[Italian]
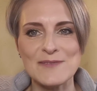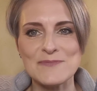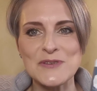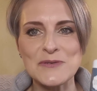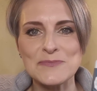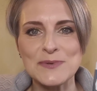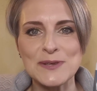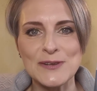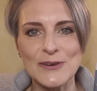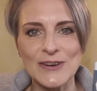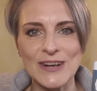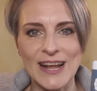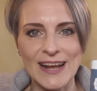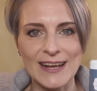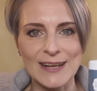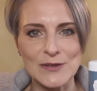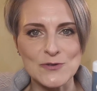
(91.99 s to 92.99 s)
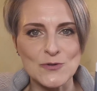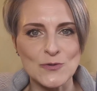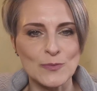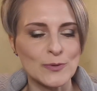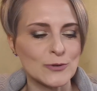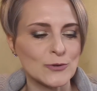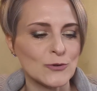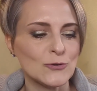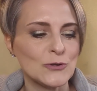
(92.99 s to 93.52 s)
la mia opinione anche sul
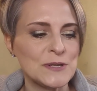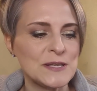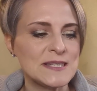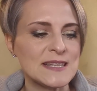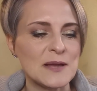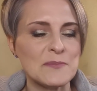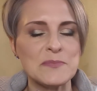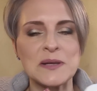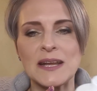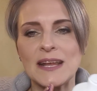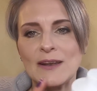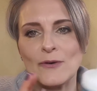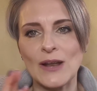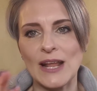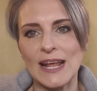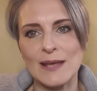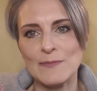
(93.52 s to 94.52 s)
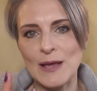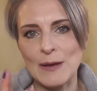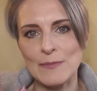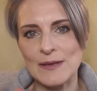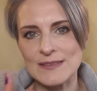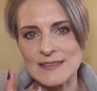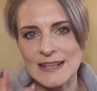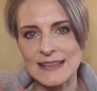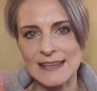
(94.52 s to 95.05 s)
prodotto in sé perché non è che mi
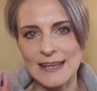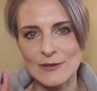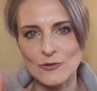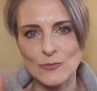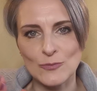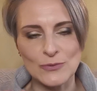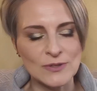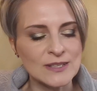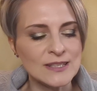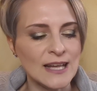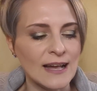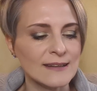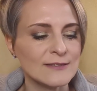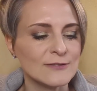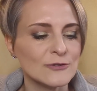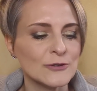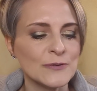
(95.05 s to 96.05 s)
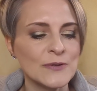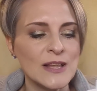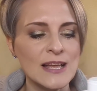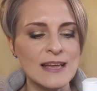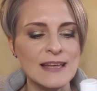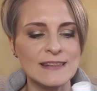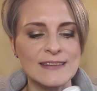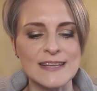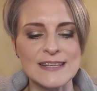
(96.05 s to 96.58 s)
abbia esaltato più di tanto
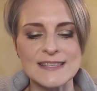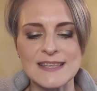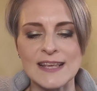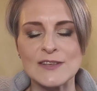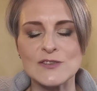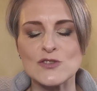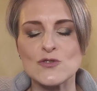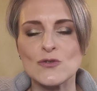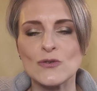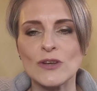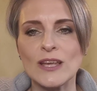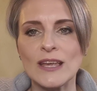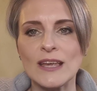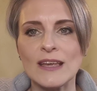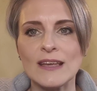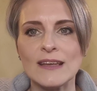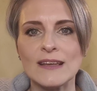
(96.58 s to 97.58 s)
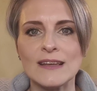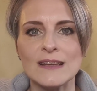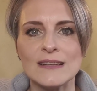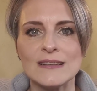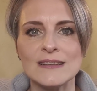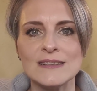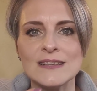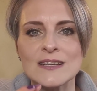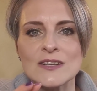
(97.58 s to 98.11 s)
nel senso che
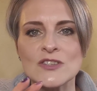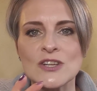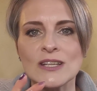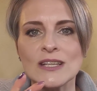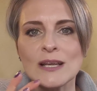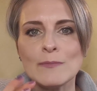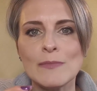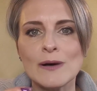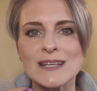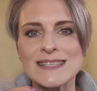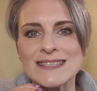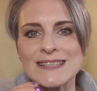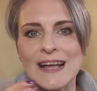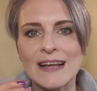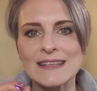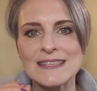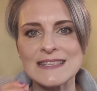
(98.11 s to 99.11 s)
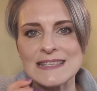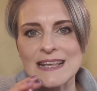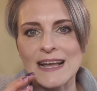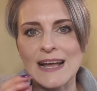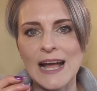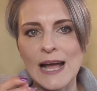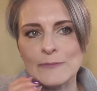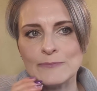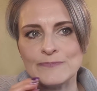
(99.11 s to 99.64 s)
eh, detergente
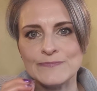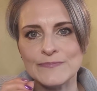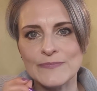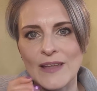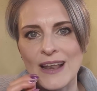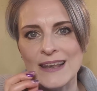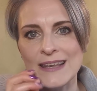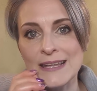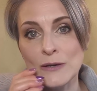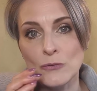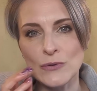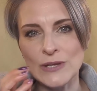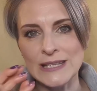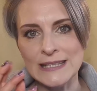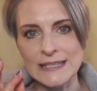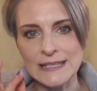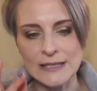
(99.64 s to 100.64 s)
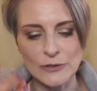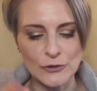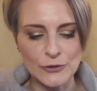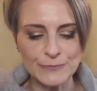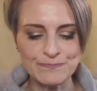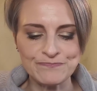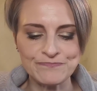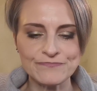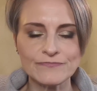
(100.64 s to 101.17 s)
abbastanza mh, mm,
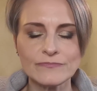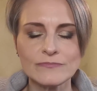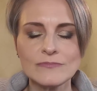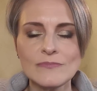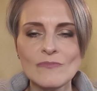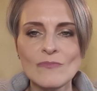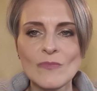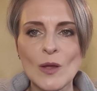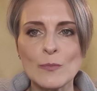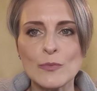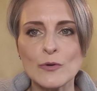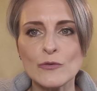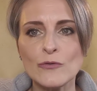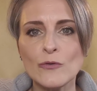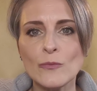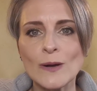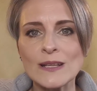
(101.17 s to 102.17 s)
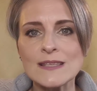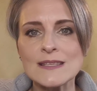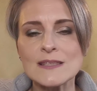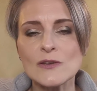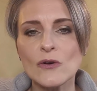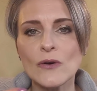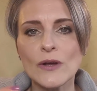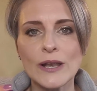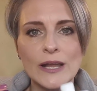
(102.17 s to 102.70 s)
liquidino
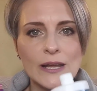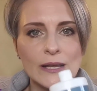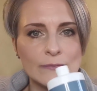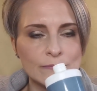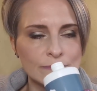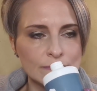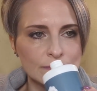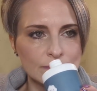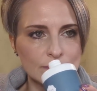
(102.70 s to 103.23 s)
profumazione